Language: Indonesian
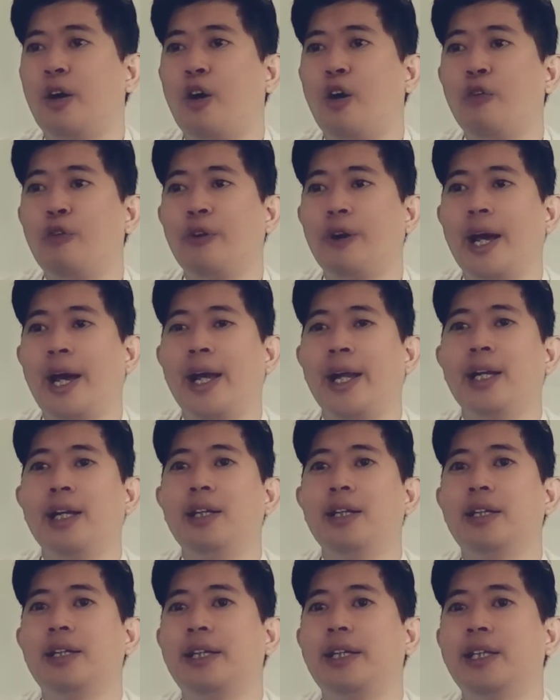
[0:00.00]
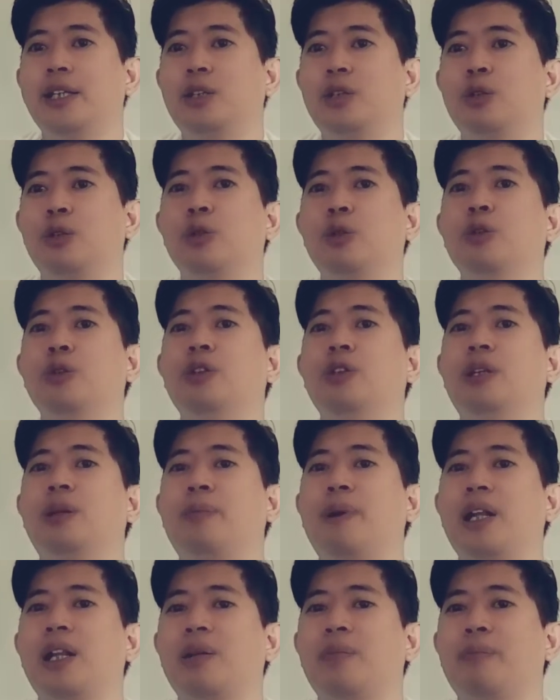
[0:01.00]
Offline itu
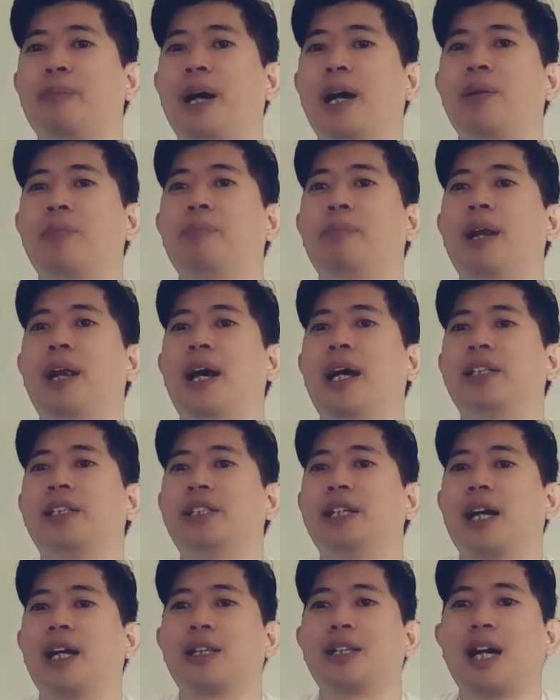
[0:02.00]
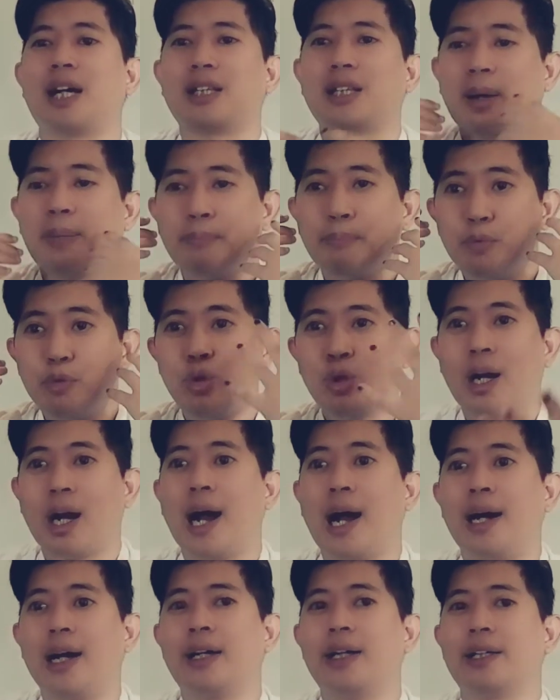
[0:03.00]
teman-teman belajar tatap
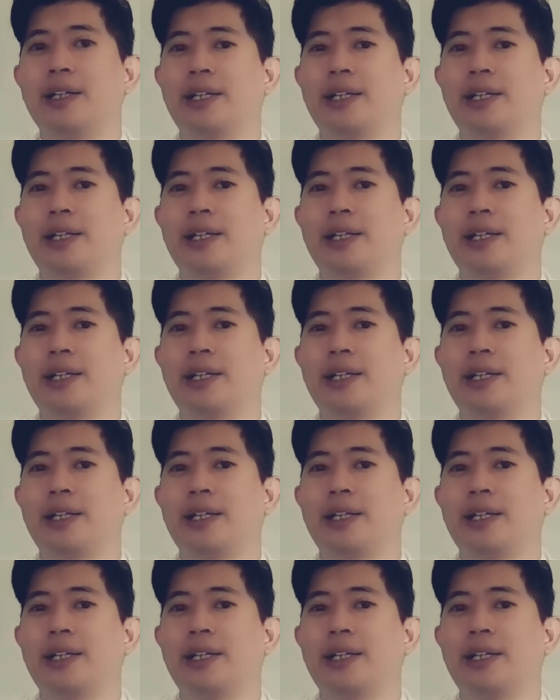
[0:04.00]
muka.